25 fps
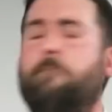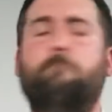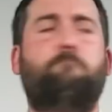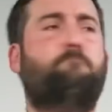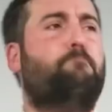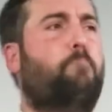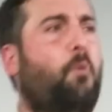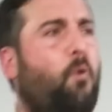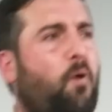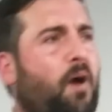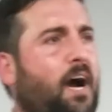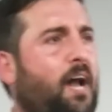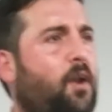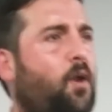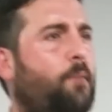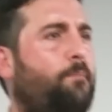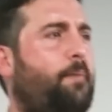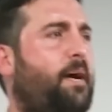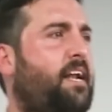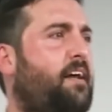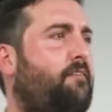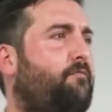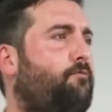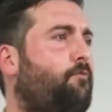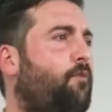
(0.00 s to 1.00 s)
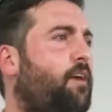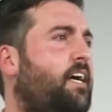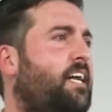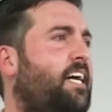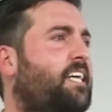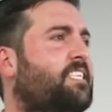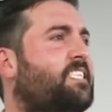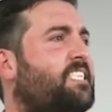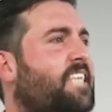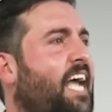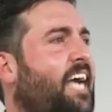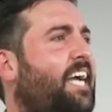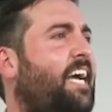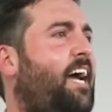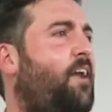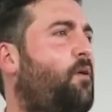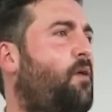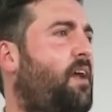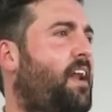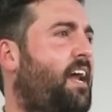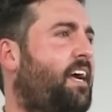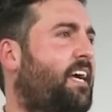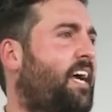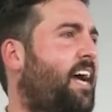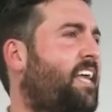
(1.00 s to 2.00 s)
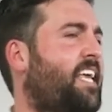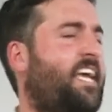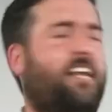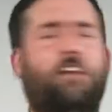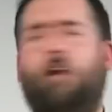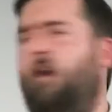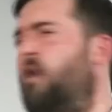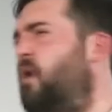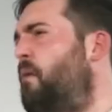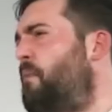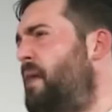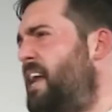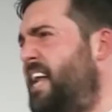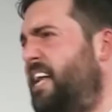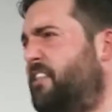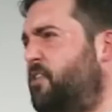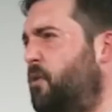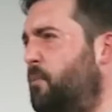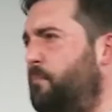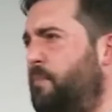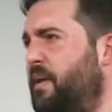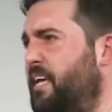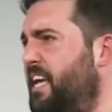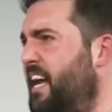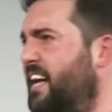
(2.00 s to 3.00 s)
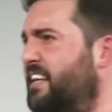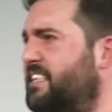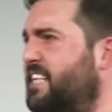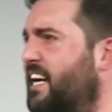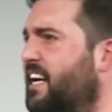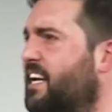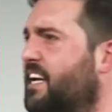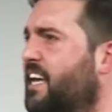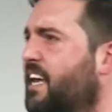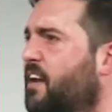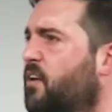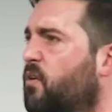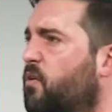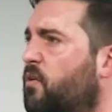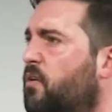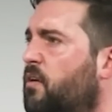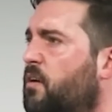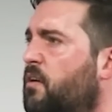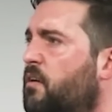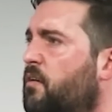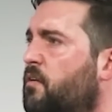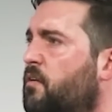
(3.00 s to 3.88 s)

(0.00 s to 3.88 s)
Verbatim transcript: empújalo para afuera, sácalo a la calle. No lo van a atropellar, tranquilo.